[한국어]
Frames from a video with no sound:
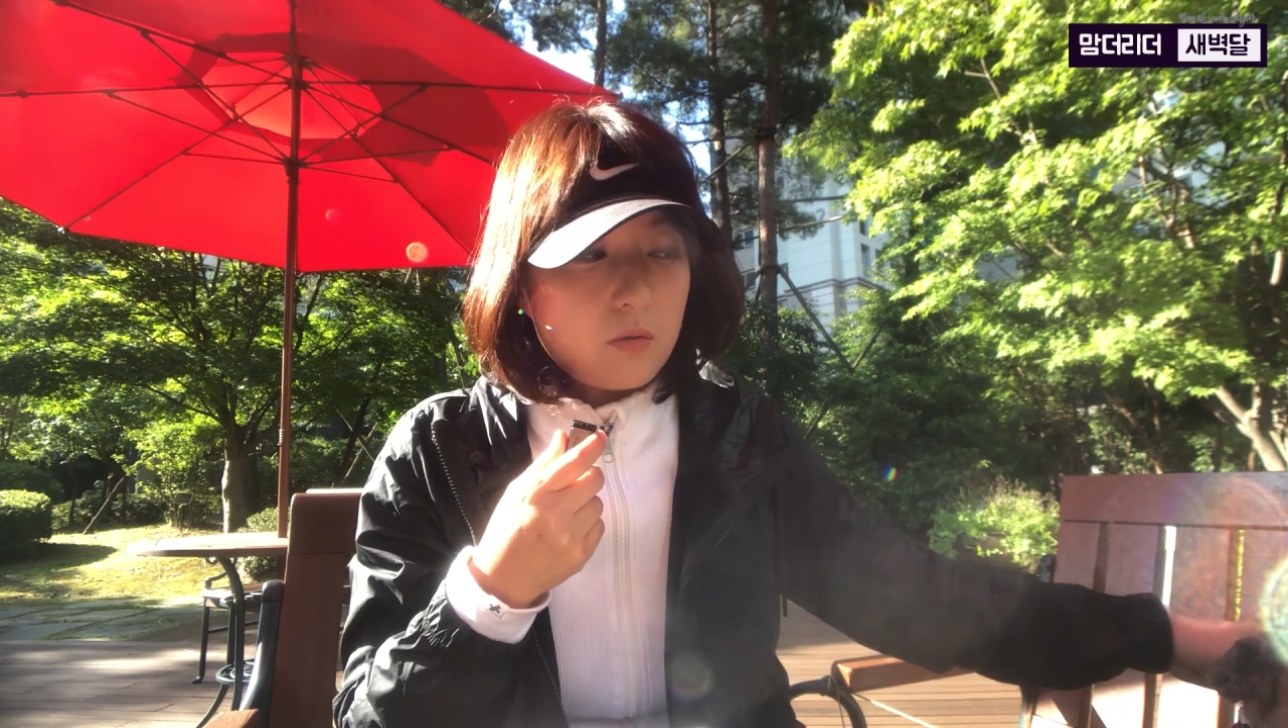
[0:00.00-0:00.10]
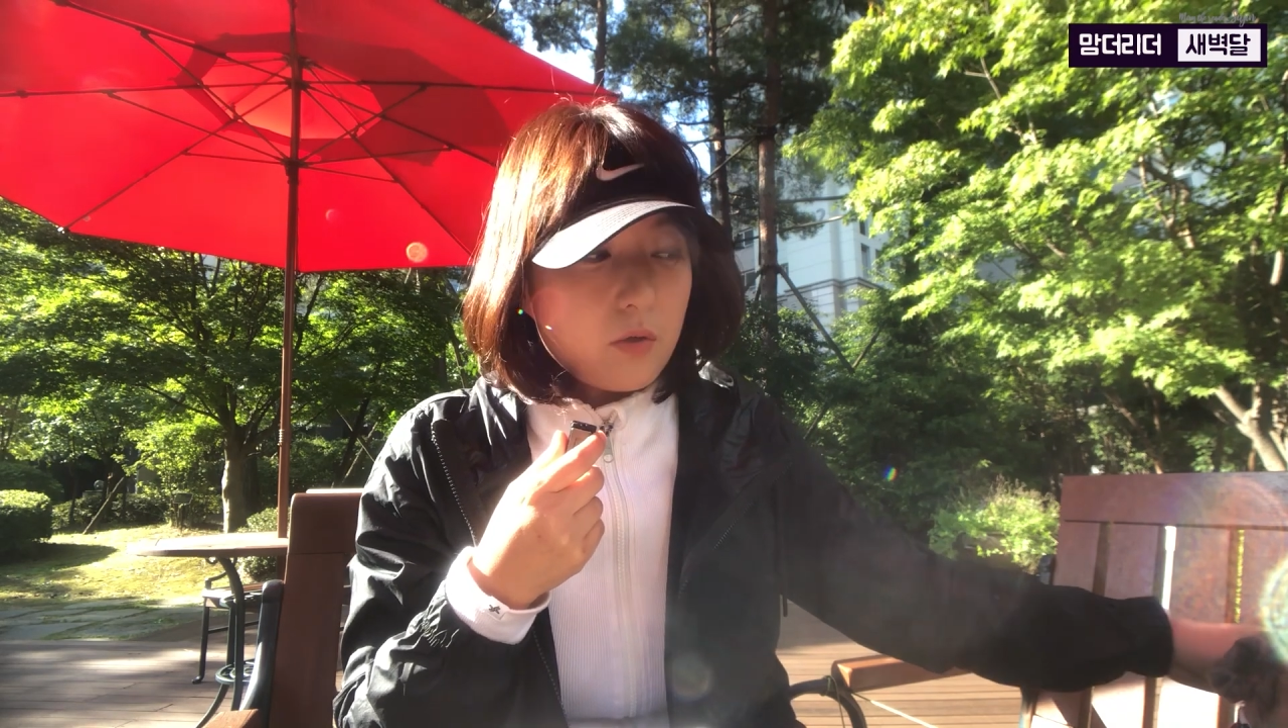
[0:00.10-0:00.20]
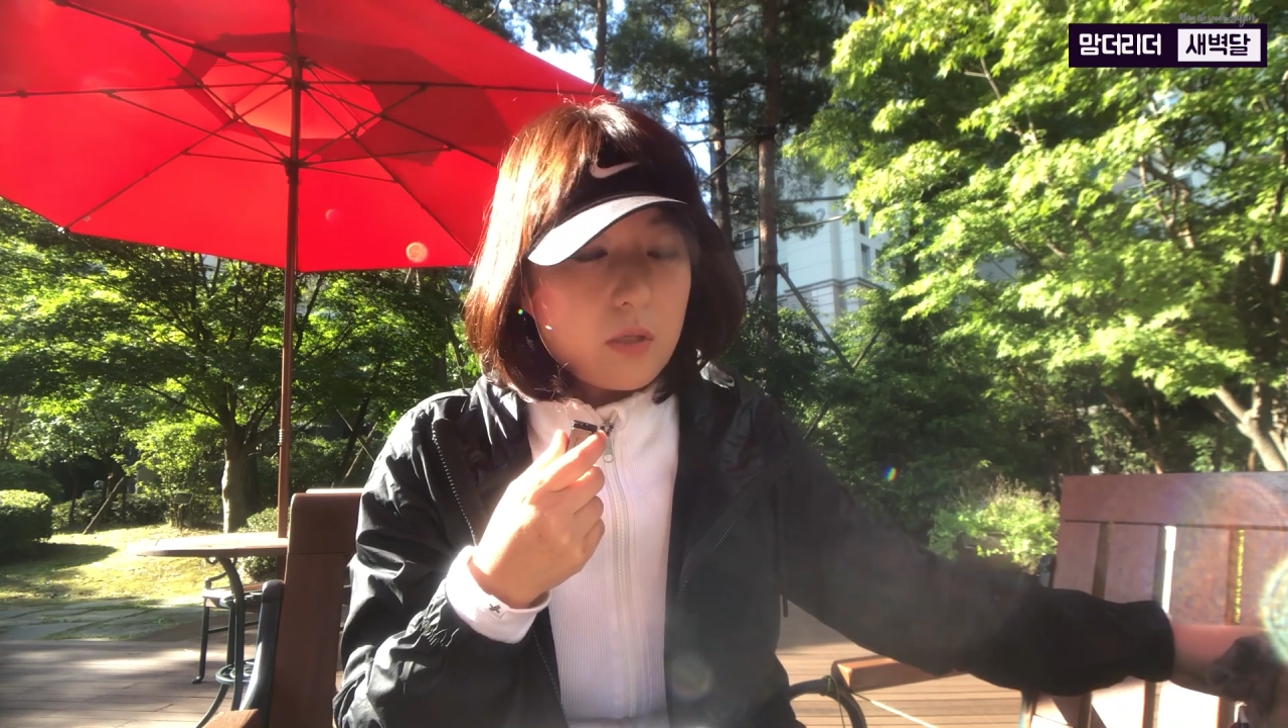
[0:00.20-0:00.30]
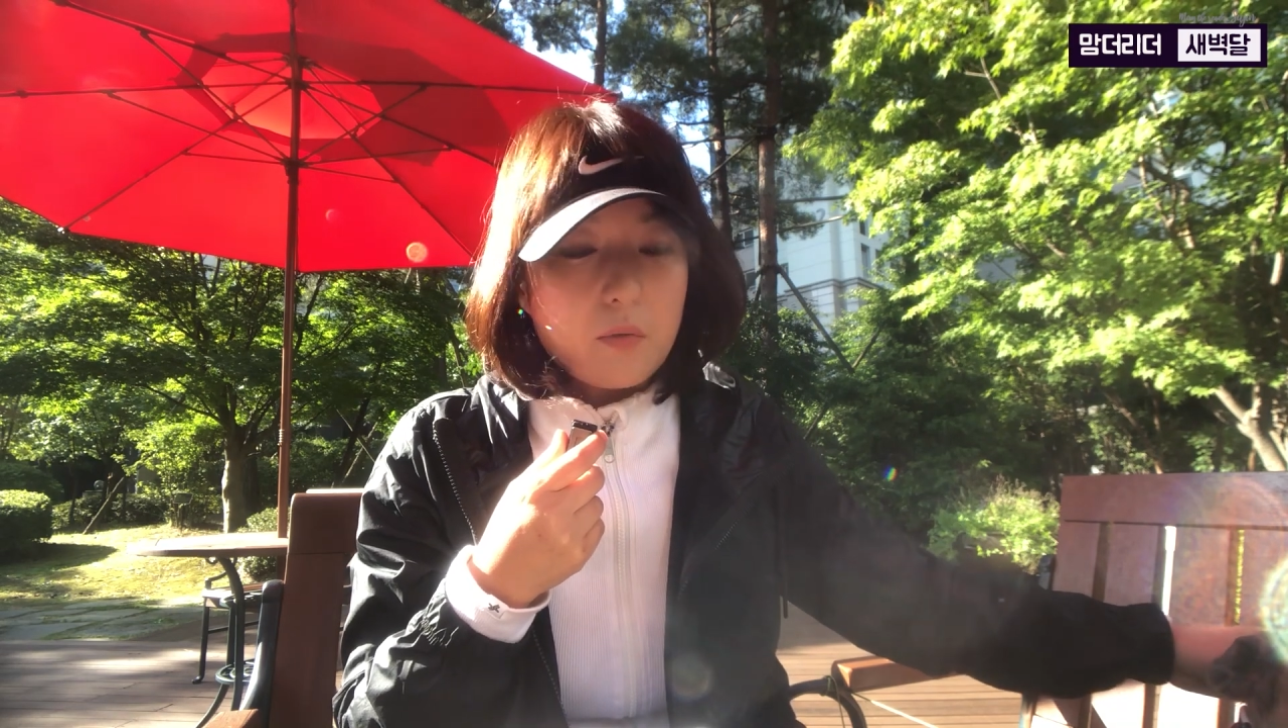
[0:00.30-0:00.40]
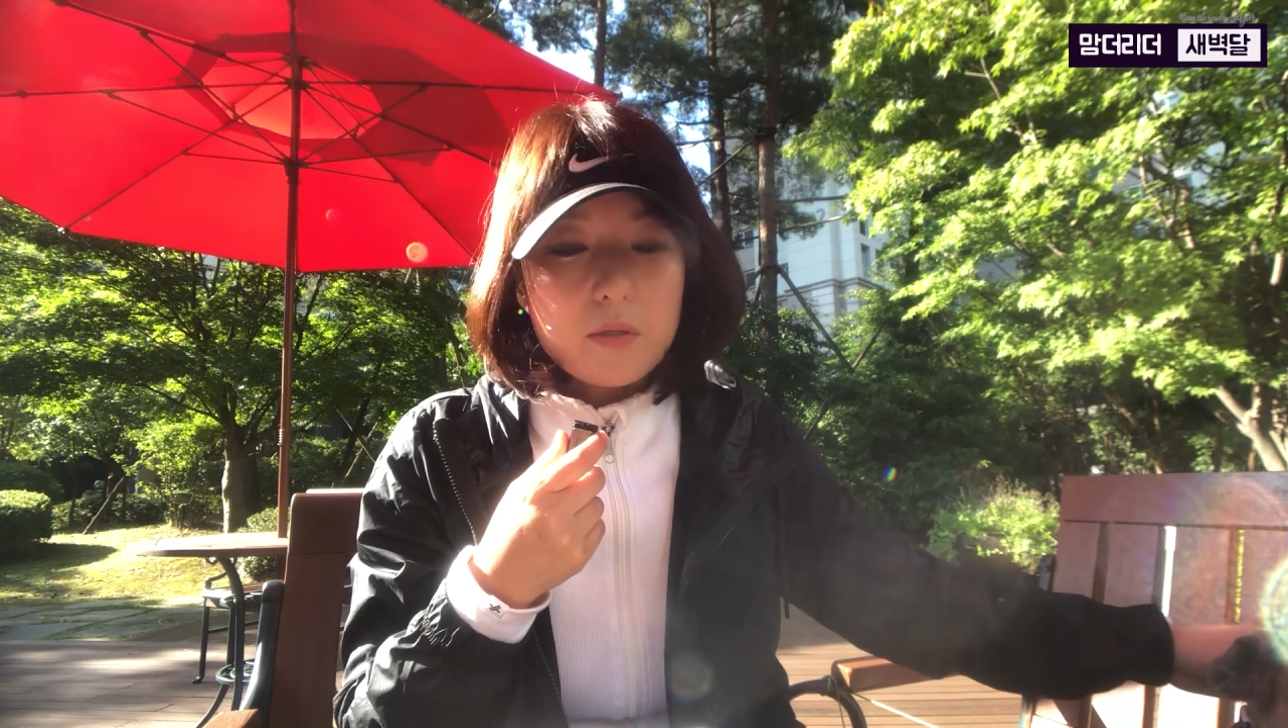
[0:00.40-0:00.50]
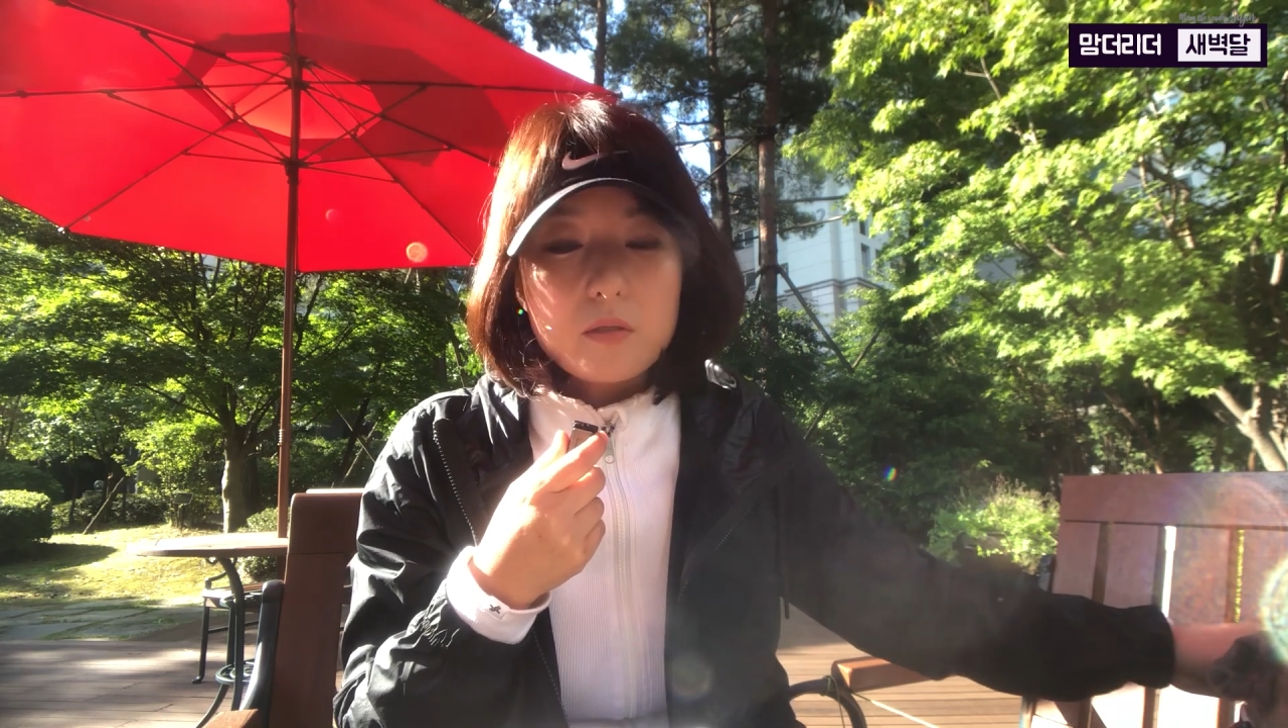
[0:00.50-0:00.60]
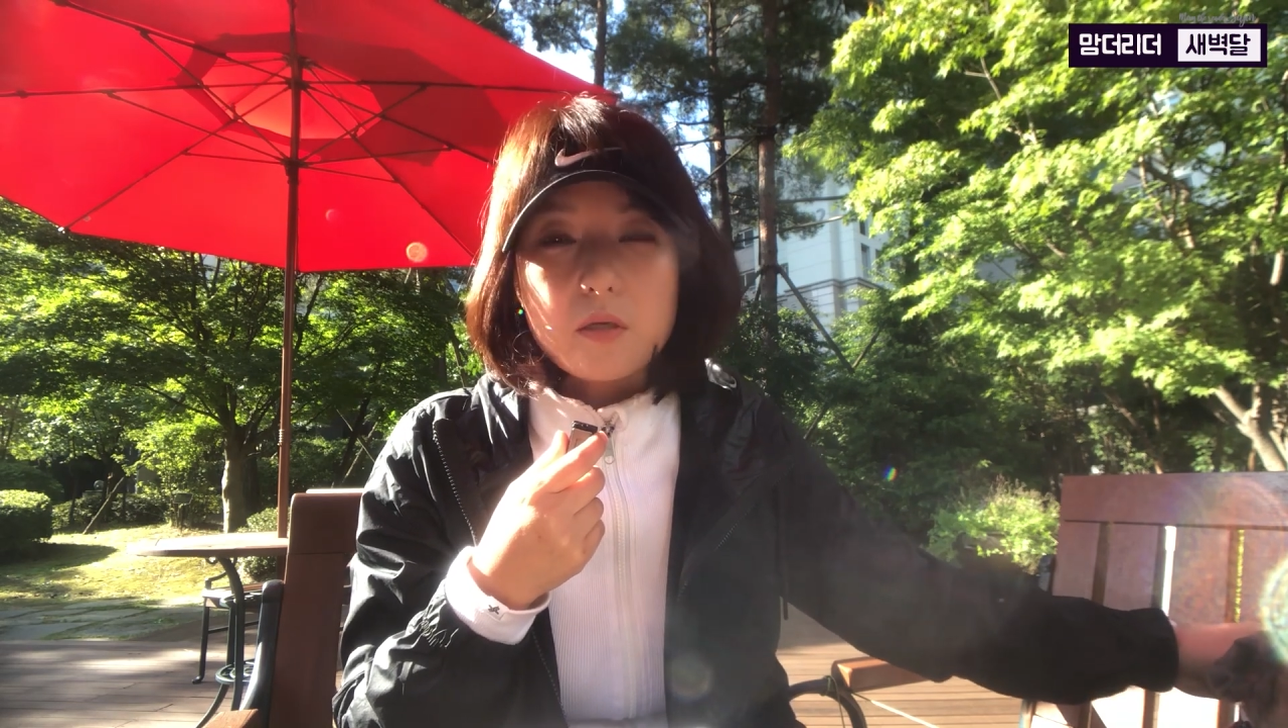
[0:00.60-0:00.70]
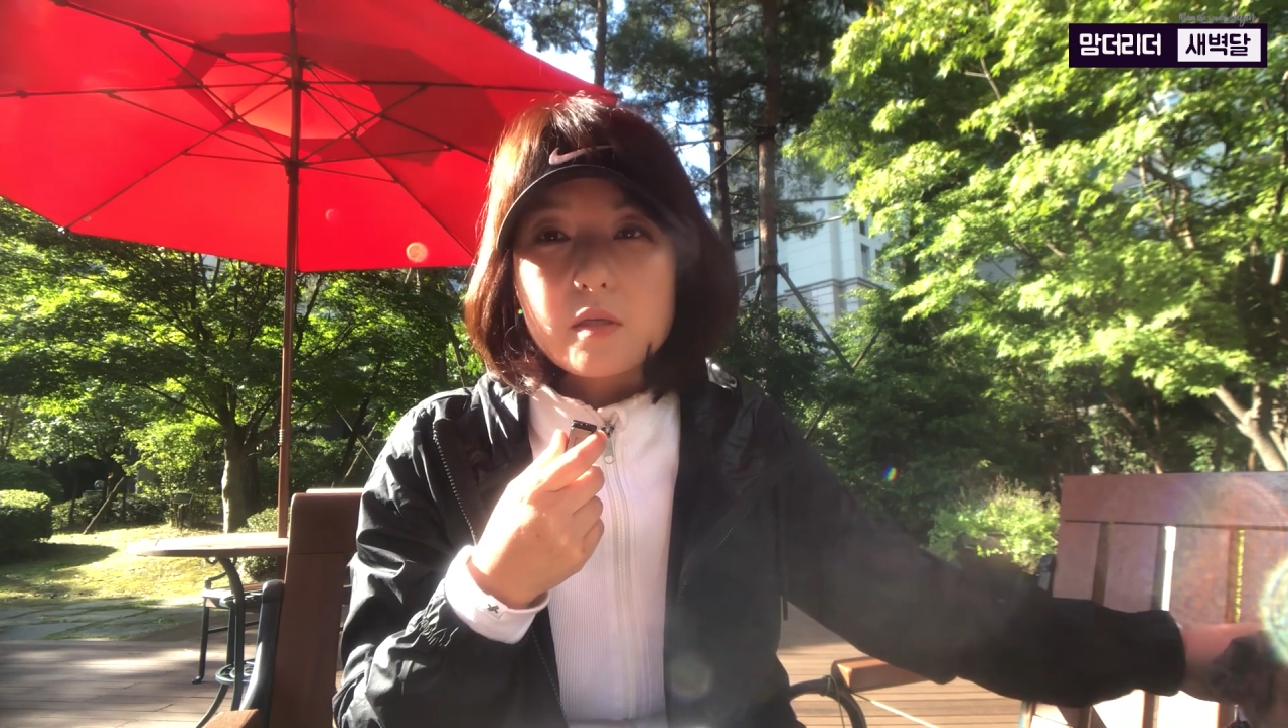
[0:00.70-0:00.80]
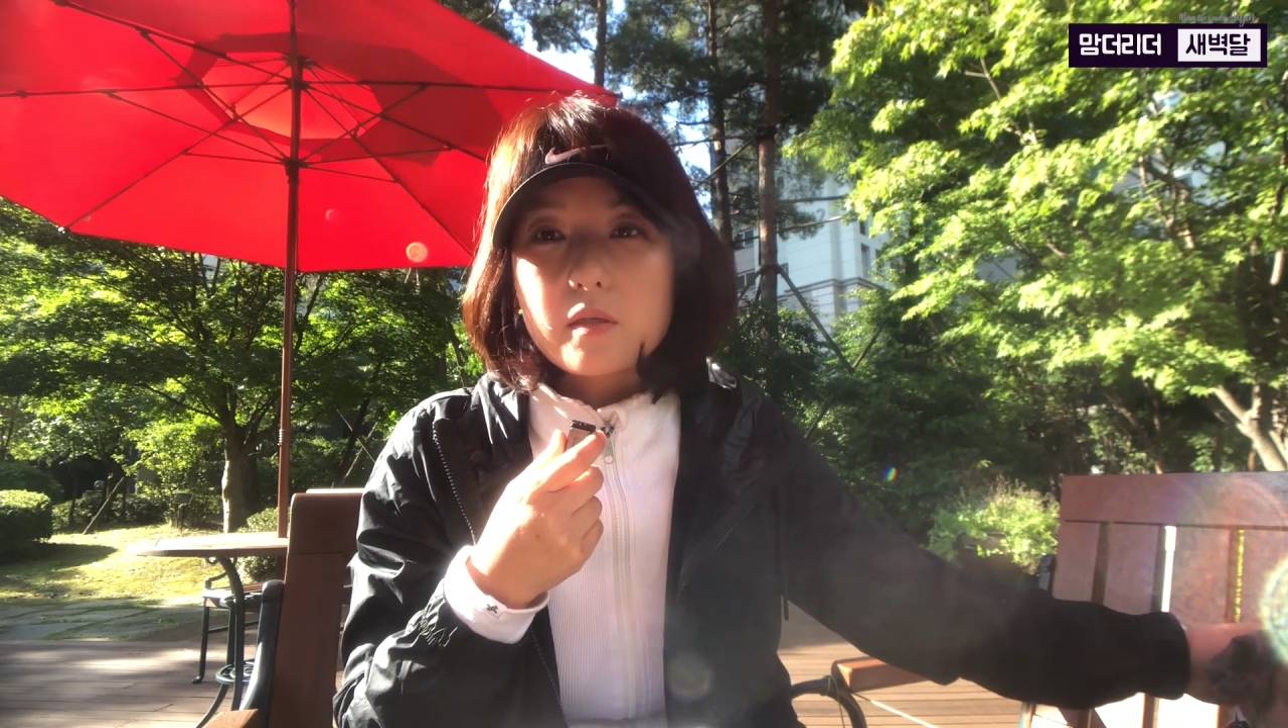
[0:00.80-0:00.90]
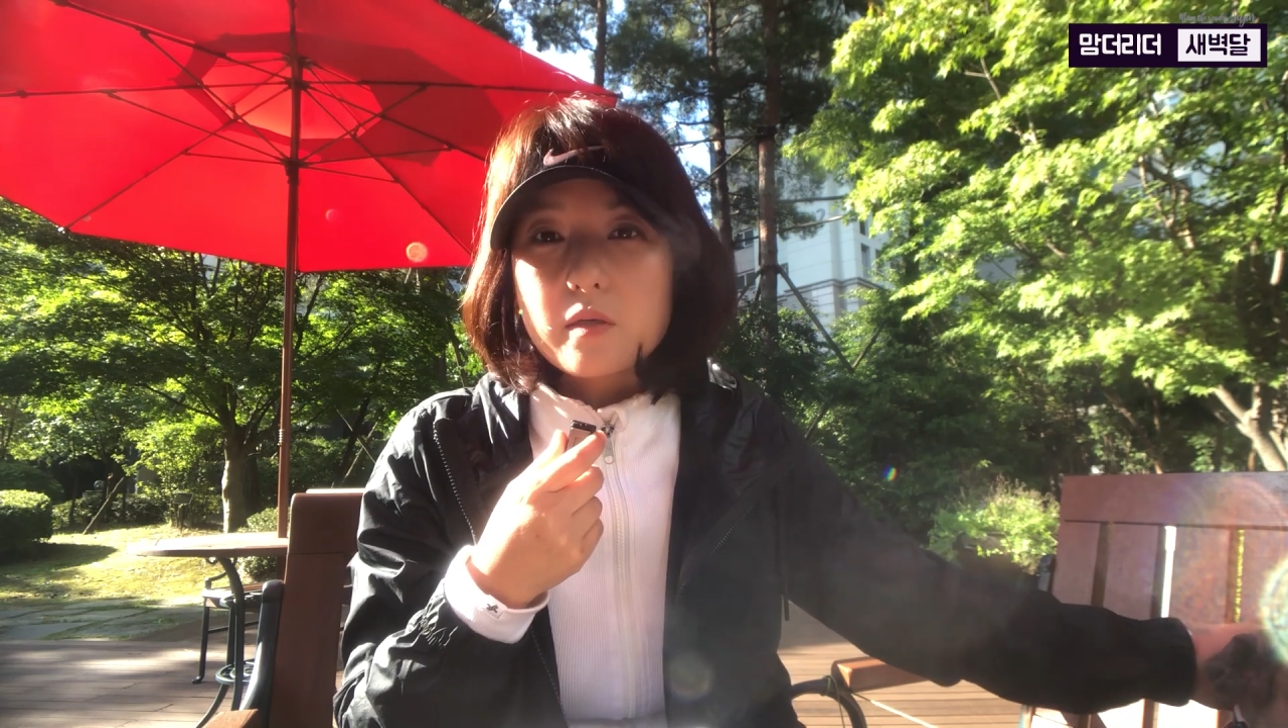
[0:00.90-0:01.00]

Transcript: 거기 나와 있는 대사를